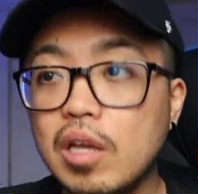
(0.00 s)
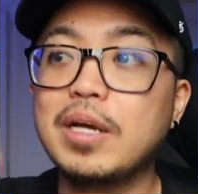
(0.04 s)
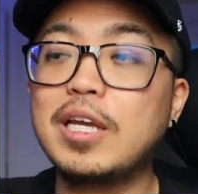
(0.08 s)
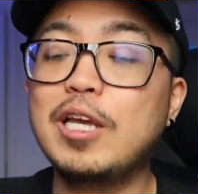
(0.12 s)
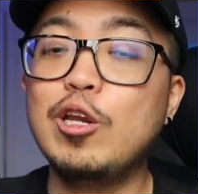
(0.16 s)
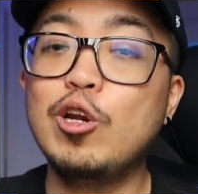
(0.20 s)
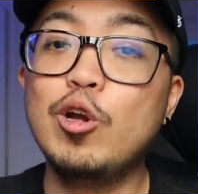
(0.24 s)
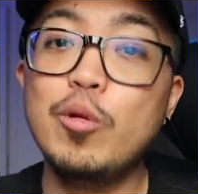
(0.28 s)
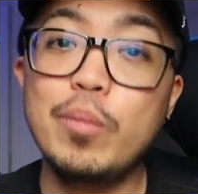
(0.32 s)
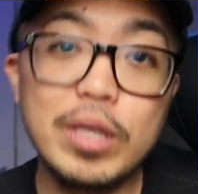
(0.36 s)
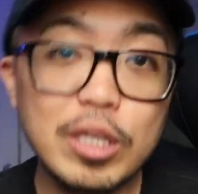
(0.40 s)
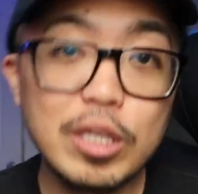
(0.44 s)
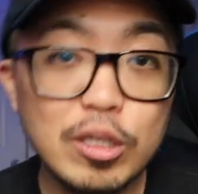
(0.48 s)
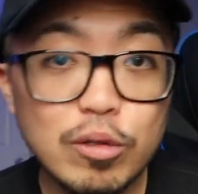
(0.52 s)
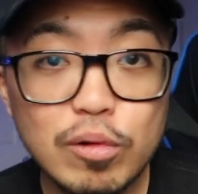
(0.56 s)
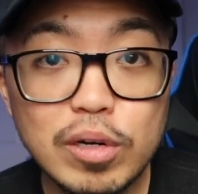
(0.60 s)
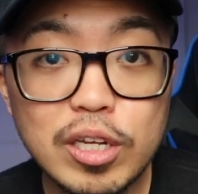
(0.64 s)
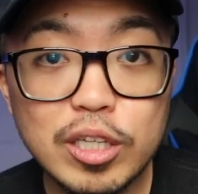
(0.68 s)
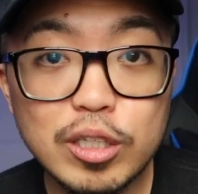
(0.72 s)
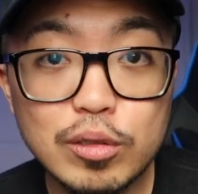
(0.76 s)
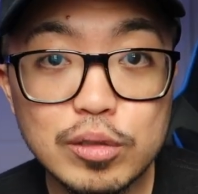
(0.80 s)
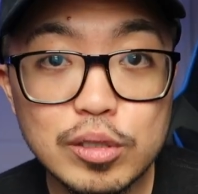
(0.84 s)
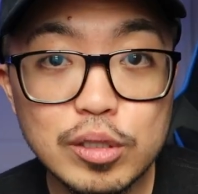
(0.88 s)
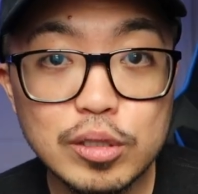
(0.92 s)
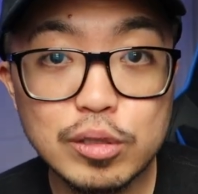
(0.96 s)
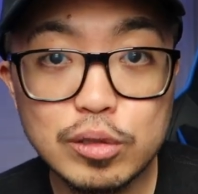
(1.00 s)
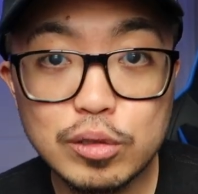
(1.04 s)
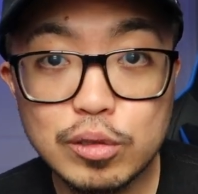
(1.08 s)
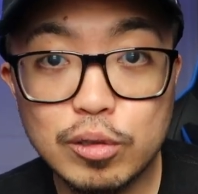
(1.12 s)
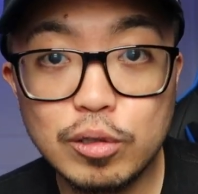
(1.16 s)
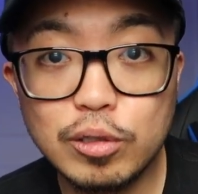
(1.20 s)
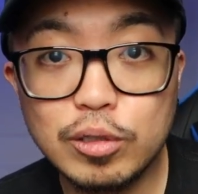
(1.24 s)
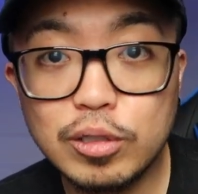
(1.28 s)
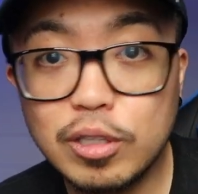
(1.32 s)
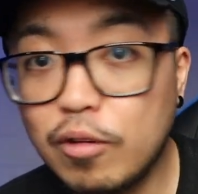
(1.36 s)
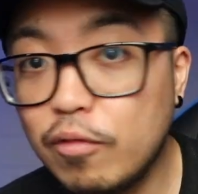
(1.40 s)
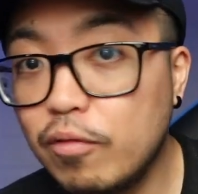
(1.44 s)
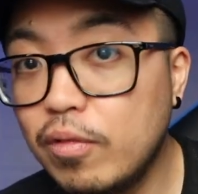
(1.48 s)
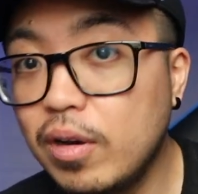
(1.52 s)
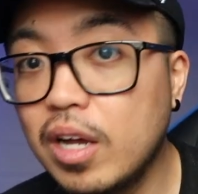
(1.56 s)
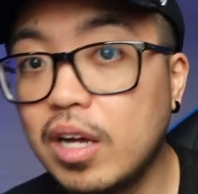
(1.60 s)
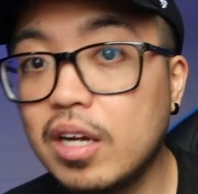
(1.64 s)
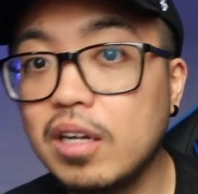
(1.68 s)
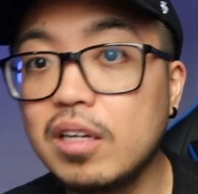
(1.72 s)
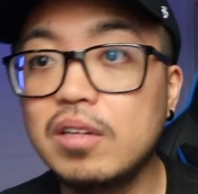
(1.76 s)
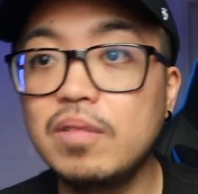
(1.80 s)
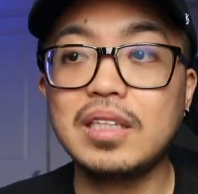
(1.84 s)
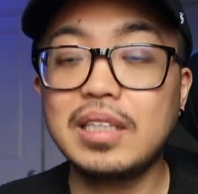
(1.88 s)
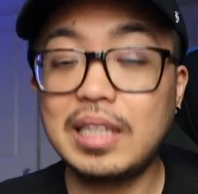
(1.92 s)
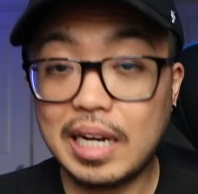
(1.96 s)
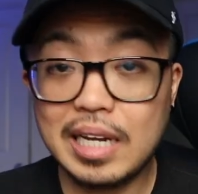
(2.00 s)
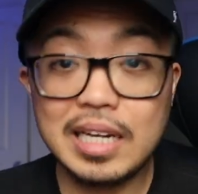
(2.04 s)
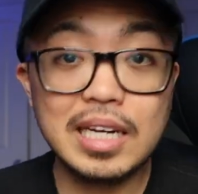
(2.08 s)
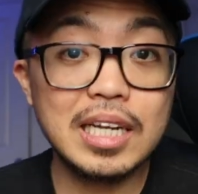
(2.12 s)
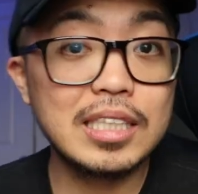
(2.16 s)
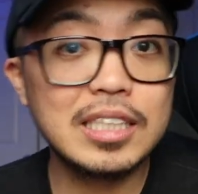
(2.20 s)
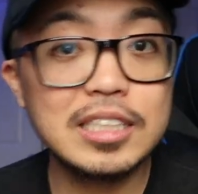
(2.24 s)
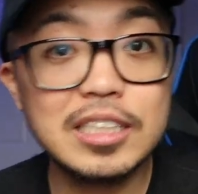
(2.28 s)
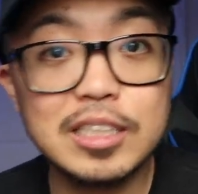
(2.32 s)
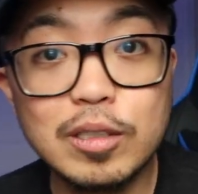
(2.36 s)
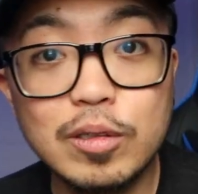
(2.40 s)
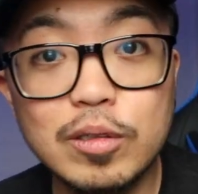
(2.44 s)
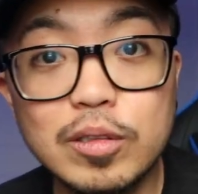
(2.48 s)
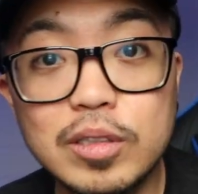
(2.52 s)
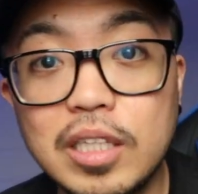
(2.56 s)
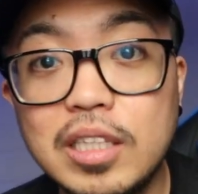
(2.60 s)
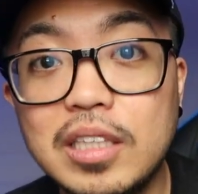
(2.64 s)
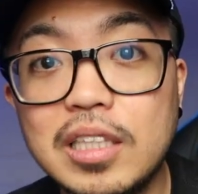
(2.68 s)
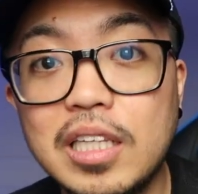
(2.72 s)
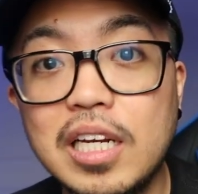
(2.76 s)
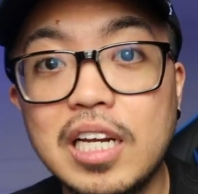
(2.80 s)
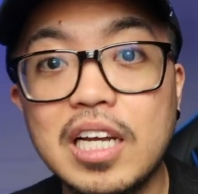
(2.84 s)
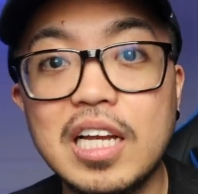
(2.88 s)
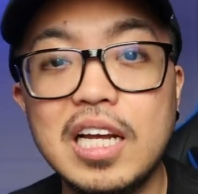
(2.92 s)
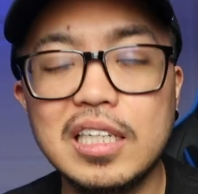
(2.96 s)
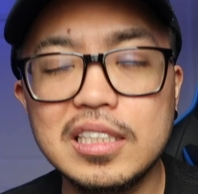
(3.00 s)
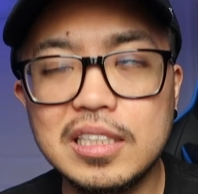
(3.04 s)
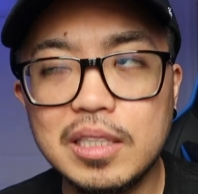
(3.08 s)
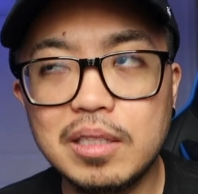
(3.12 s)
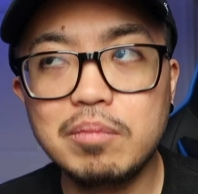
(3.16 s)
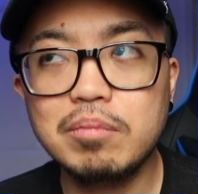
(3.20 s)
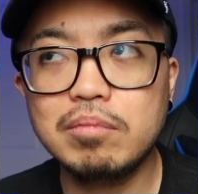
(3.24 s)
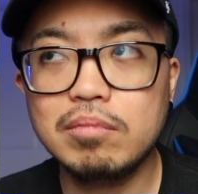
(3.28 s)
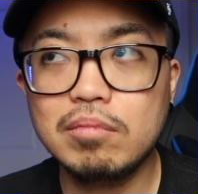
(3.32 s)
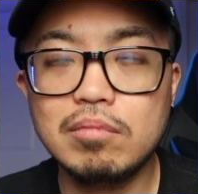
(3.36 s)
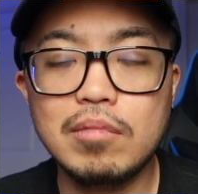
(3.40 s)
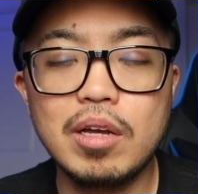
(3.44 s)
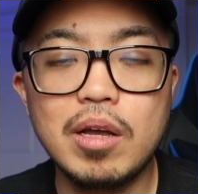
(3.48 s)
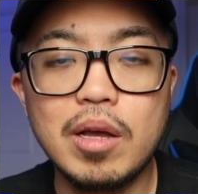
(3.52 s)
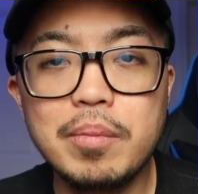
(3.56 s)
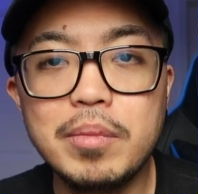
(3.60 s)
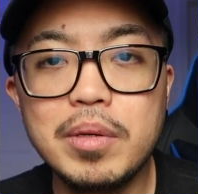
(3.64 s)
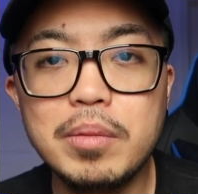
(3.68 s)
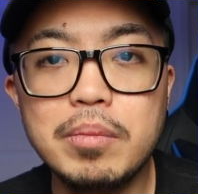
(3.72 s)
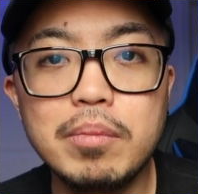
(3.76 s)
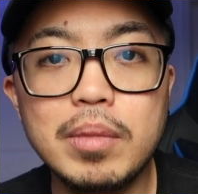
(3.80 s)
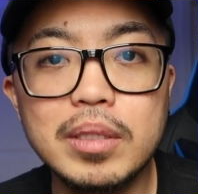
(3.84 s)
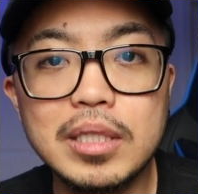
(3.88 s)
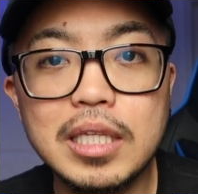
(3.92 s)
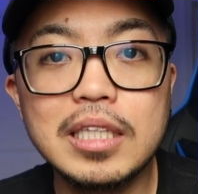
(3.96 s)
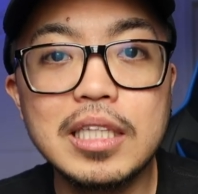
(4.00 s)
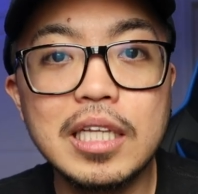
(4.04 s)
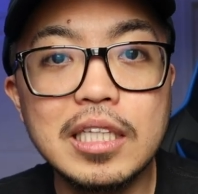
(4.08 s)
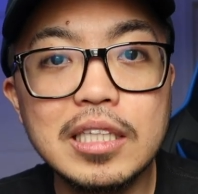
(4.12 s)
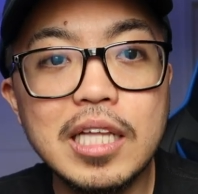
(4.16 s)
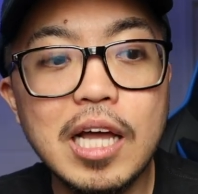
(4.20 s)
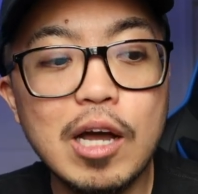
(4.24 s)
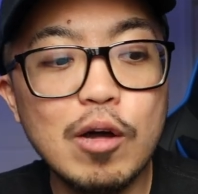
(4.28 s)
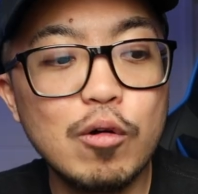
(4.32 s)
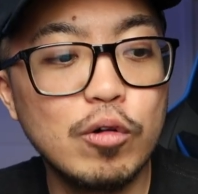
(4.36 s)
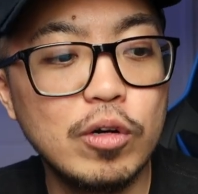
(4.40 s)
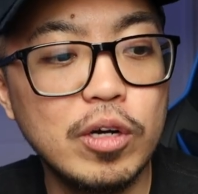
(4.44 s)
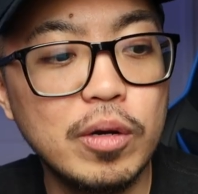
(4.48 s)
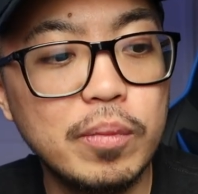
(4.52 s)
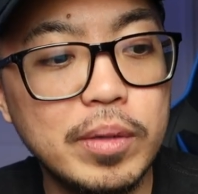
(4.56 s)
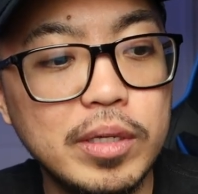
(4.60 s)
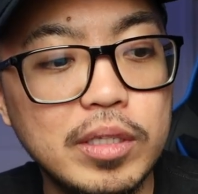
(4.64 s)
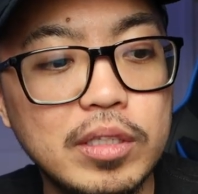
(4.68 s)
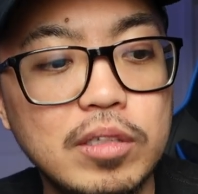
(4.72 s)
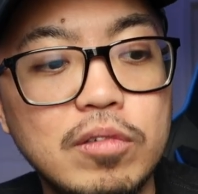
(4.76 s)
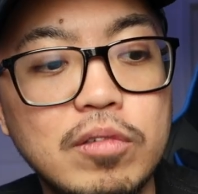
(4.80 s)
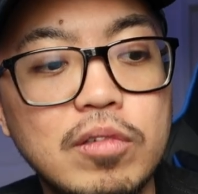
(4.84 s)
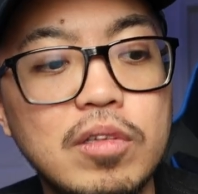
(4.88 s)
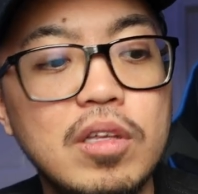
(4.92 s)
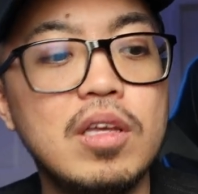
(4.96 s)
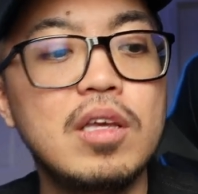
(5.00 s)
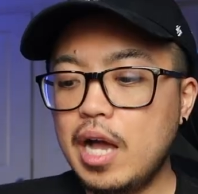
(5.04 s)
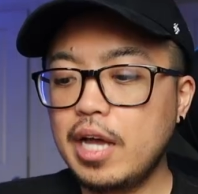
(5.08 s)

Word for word: Pag kinoment nyo ulit yung sa susunod na vlog, tatry natin sagutin talaga. Kasi, I mean, matatandaan ko naman yun.